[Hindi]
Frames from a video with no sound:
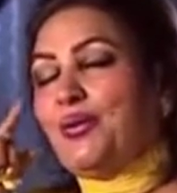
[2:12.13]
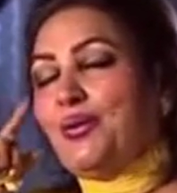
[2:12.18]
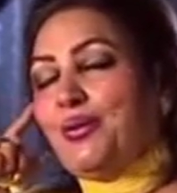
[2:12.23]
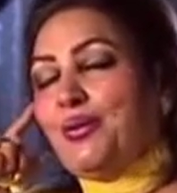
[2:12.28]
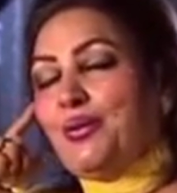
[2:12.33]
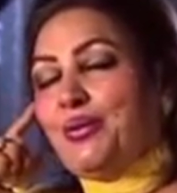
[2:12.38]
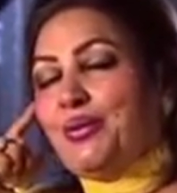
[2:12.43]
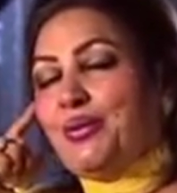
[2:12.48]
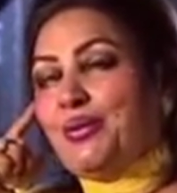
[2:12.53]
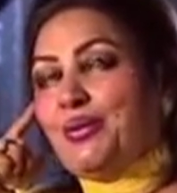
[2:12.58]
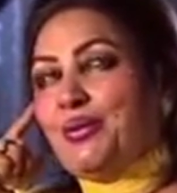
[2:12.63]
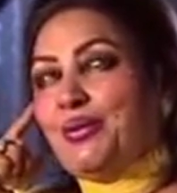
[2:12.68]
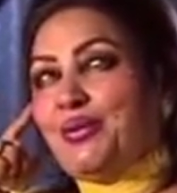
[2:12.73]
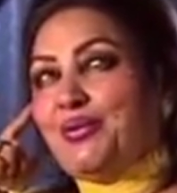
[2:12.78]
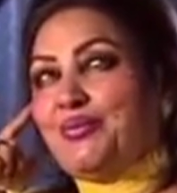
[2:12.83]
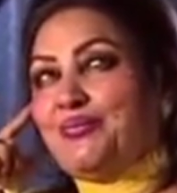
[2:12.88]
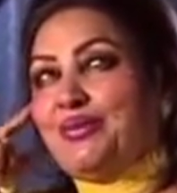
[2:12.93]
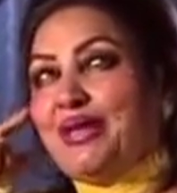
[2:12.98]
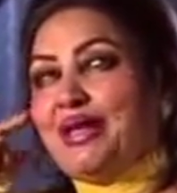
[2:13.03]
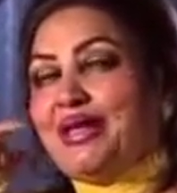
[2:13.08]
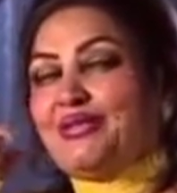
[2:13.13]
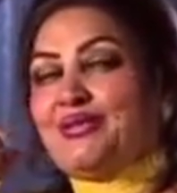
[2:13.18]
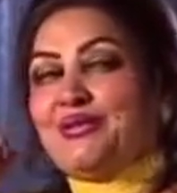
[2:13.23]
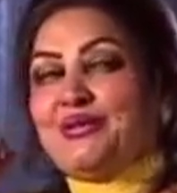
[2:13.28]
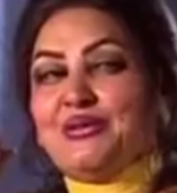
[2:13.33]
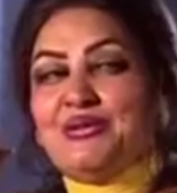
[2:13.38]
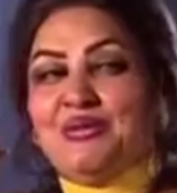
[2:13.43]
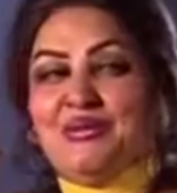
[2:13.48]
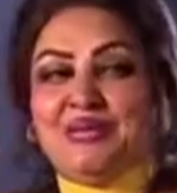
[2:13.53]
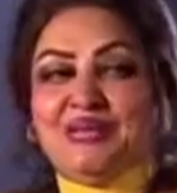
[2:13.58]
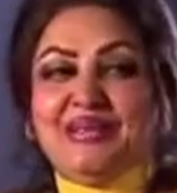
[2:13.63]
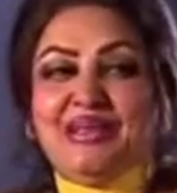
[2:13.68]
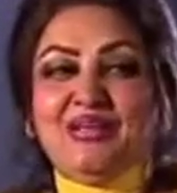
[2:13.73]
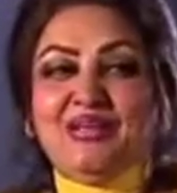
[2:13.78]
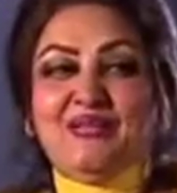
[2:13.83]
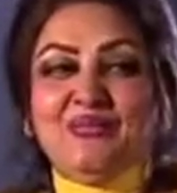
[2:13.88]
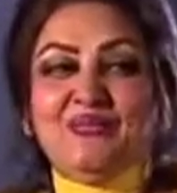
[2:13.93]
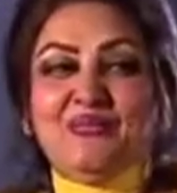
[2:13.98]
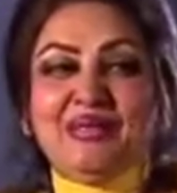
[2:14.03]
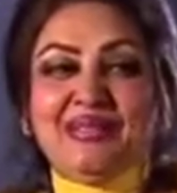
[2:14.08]
ओहो मैं तो
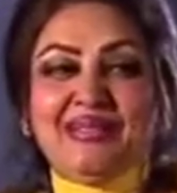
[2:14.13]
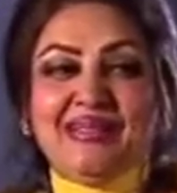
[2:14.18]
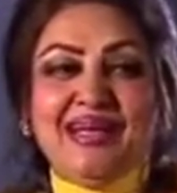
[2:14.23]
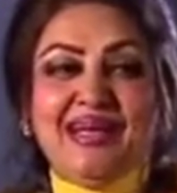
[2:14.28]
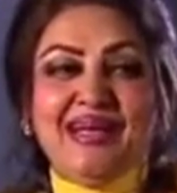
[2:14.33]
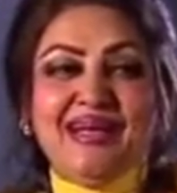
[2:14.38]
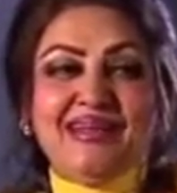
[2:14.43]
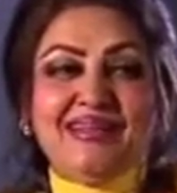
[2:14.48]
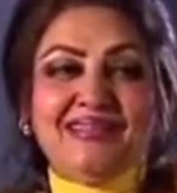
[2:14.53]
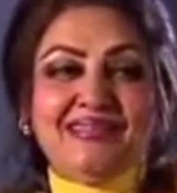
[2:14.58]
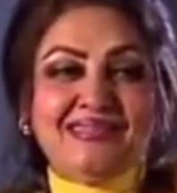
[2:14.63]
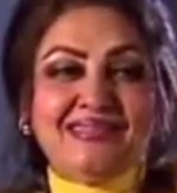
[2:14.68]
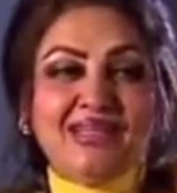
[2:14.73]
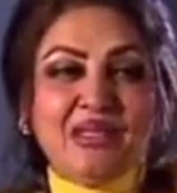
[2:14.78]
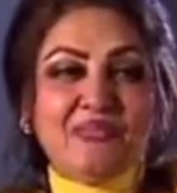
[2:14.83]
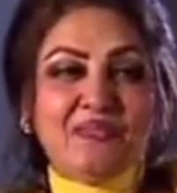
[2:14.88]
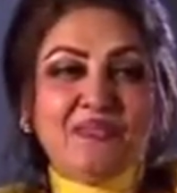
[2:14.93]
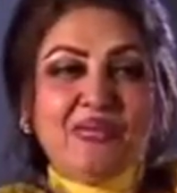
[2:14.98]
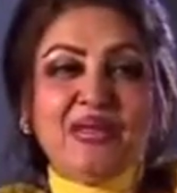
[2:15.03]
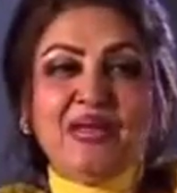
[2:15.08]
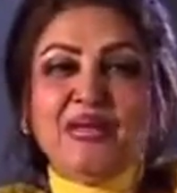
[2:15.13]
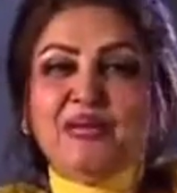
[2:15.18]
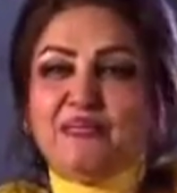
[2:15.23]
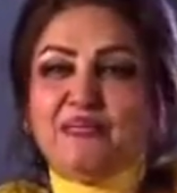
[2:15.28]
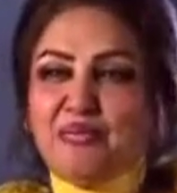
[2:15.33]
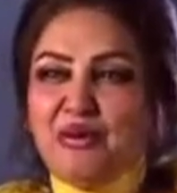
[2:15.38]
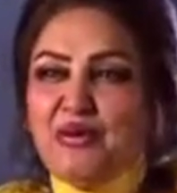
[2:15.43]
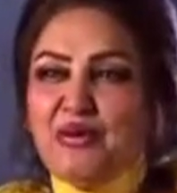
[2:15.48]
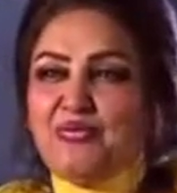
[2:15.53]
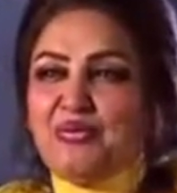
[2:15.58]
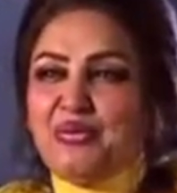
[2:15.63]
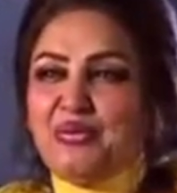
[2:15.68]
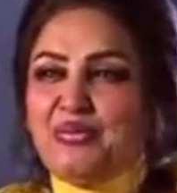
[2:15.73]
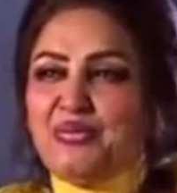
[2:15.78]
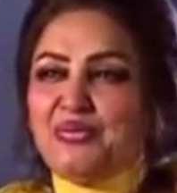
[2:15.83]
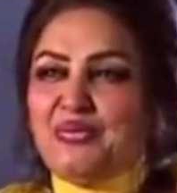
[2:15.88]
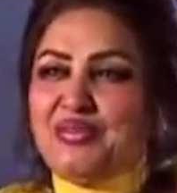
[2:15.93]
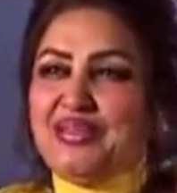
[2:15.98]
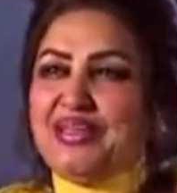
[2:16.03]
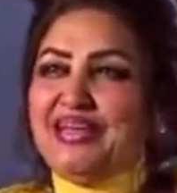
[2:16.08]
ना दुपट्टा सर पे ना पाँव में
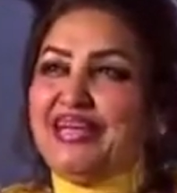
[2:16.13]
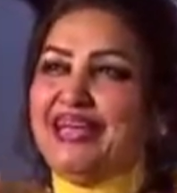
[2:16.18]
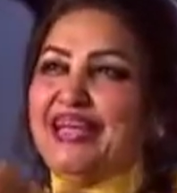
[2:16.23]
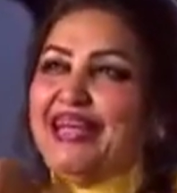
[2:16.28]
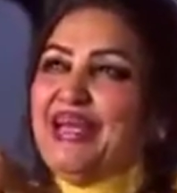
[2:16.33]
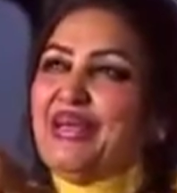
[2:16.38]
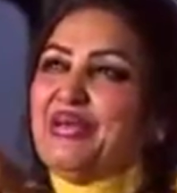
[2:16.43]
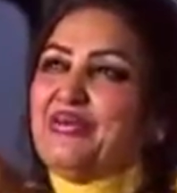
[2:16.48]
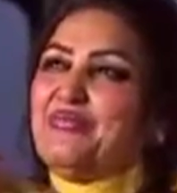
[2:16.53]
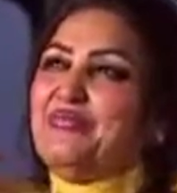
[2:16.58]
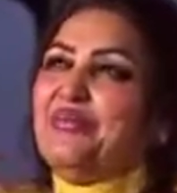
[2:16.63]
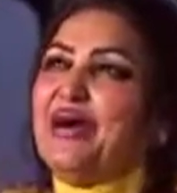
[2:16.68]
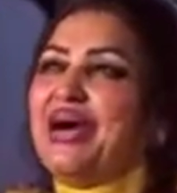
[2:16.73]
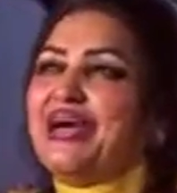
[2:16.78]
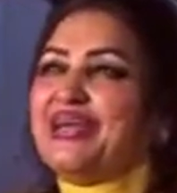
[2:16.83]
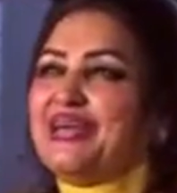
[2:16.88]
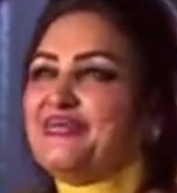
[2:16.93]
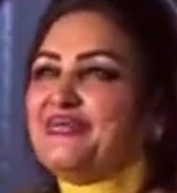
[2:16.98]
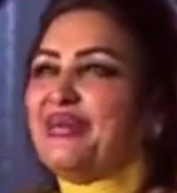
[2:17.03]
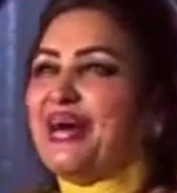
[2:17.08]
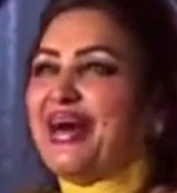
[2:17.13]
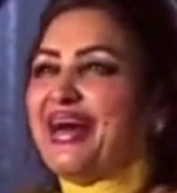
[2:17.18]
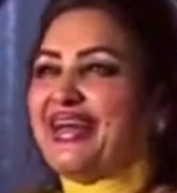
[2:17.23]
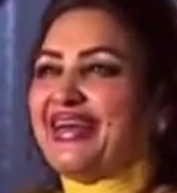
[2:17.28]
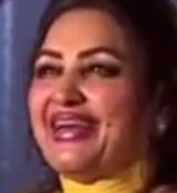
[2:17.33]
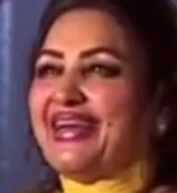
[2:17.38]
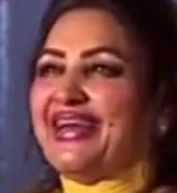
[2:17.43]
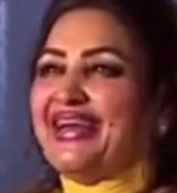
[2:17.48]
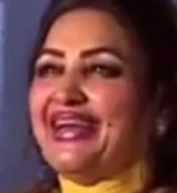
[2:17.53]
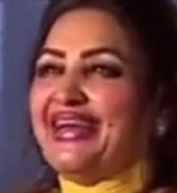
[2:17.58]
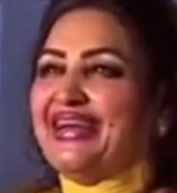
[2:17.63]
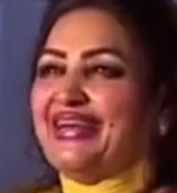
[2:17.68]
जूती भागी बाहर